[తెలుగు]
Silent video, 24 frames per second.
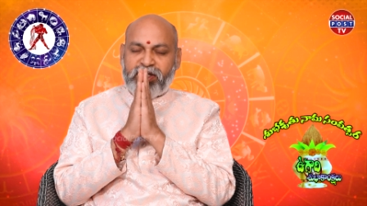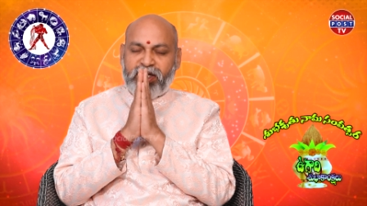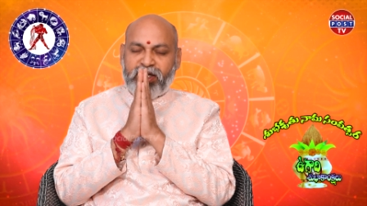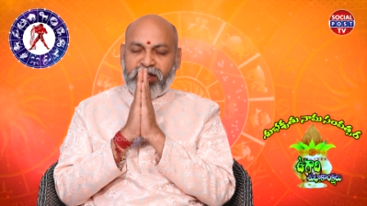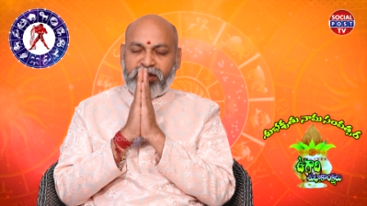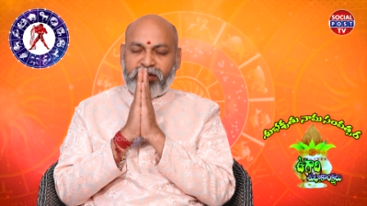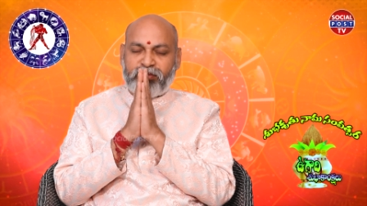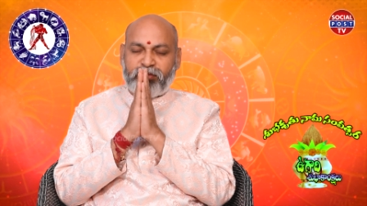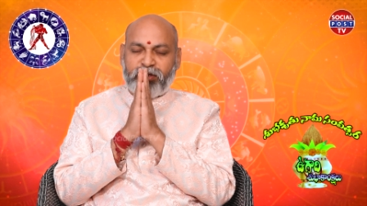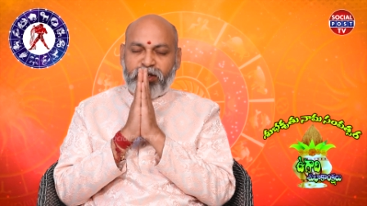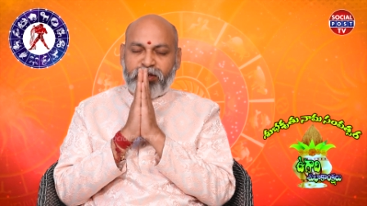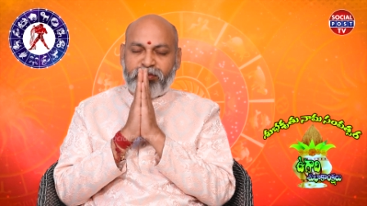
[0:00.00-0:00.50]

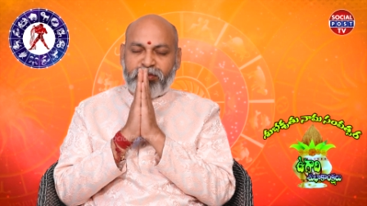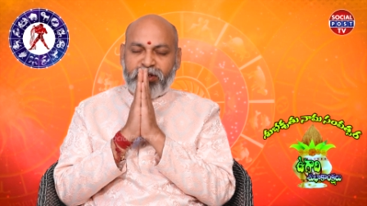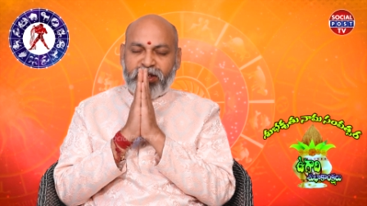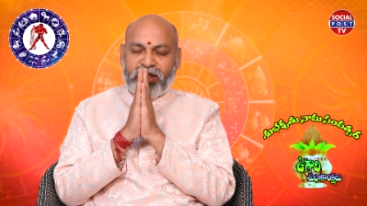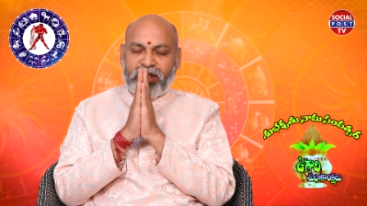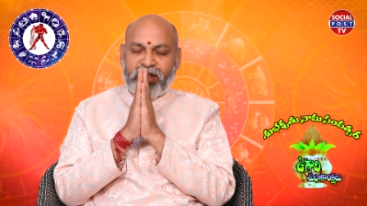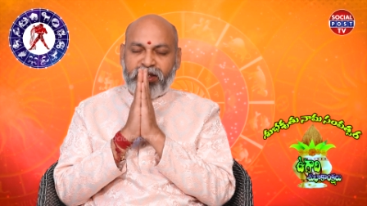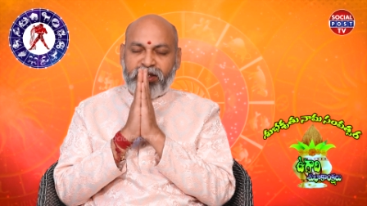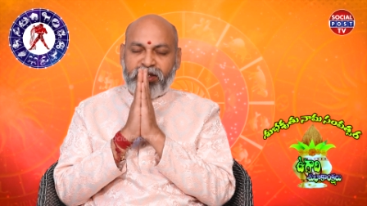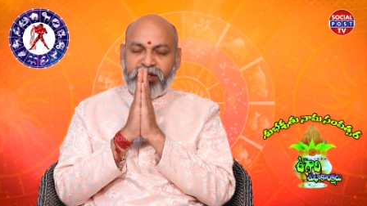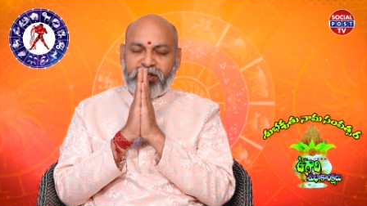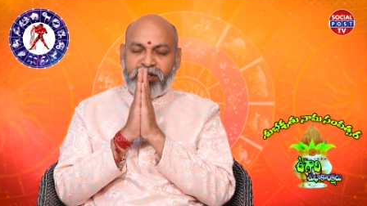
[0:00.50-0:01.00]
శాస్త్రములను
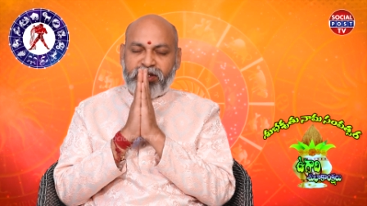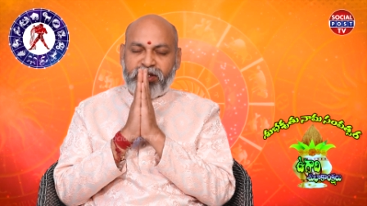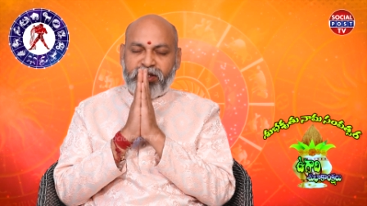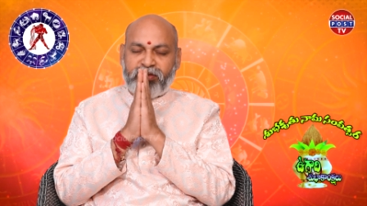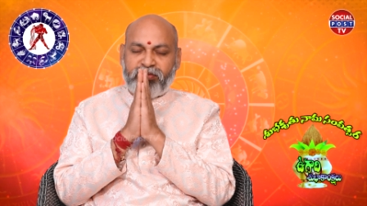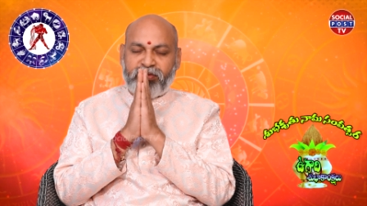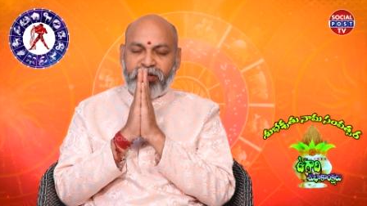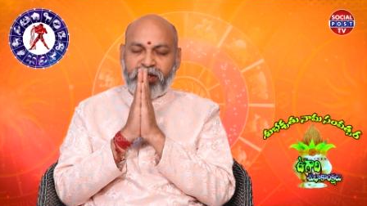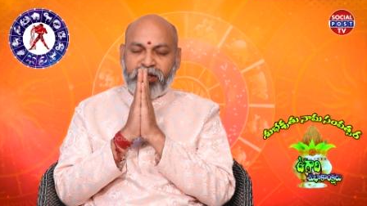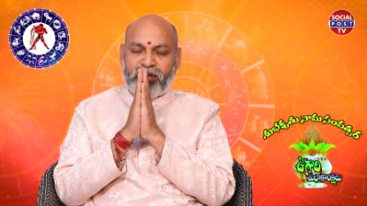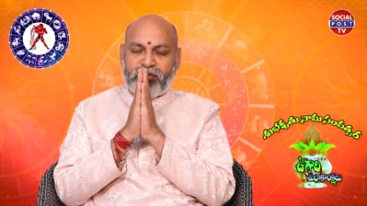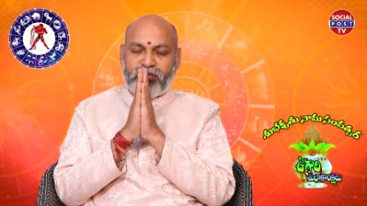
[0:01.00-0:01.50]
మనకు
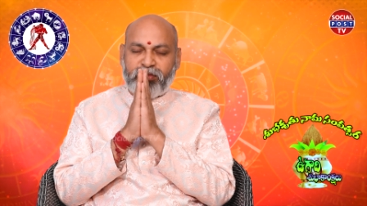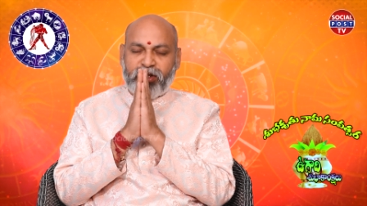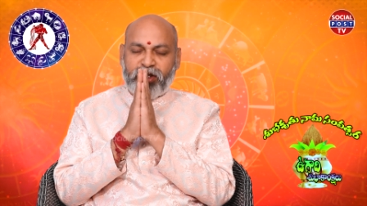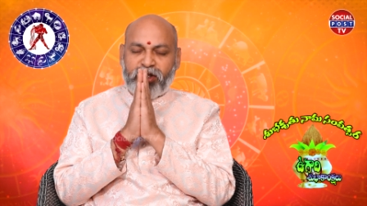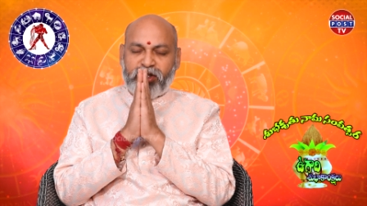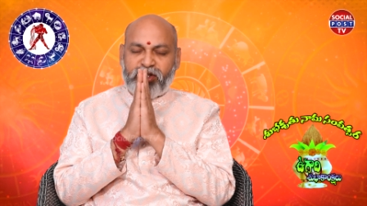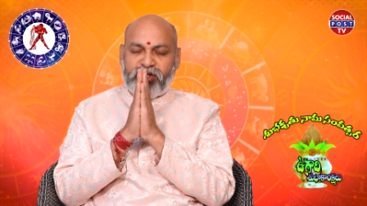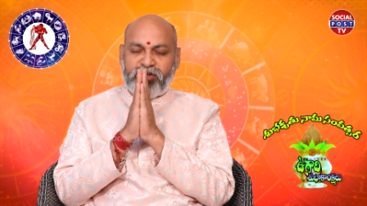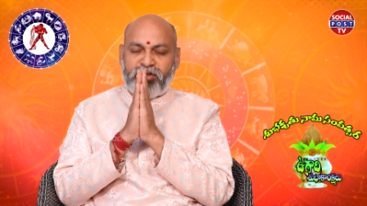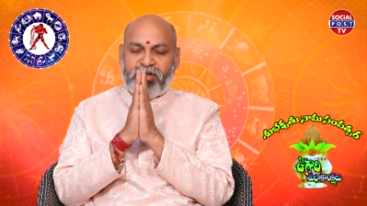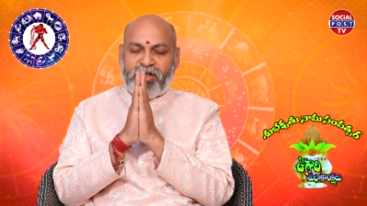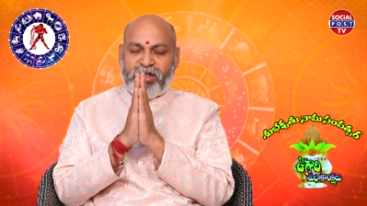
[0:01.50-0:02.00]
అందించినటువంటి
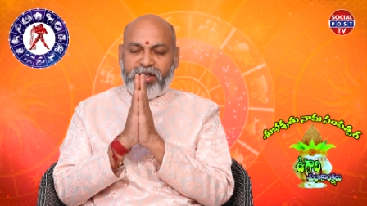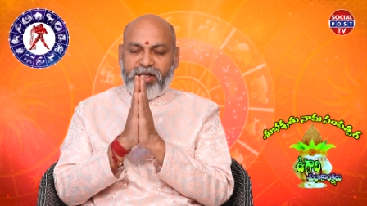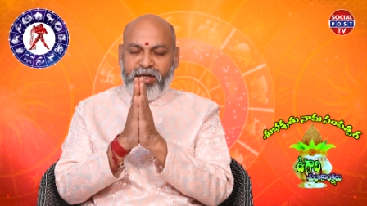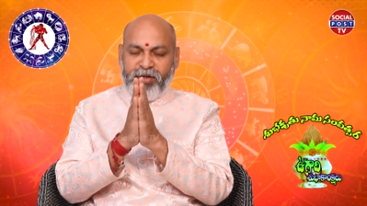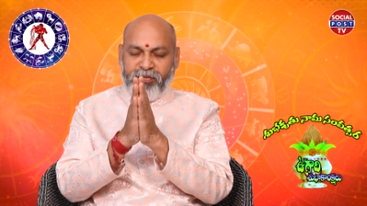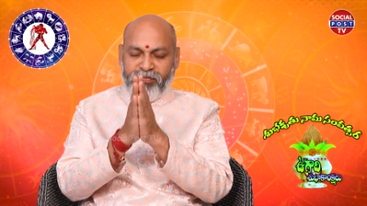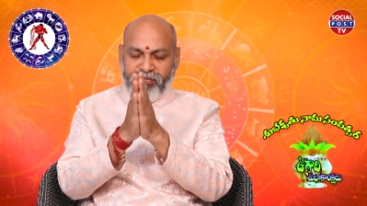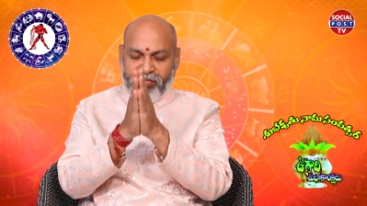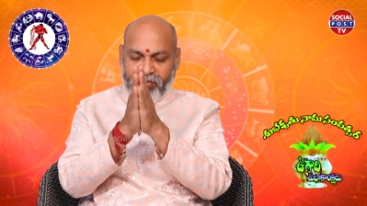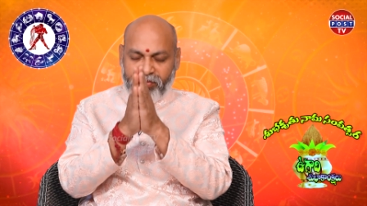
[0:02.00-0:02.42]
మహర్షులకి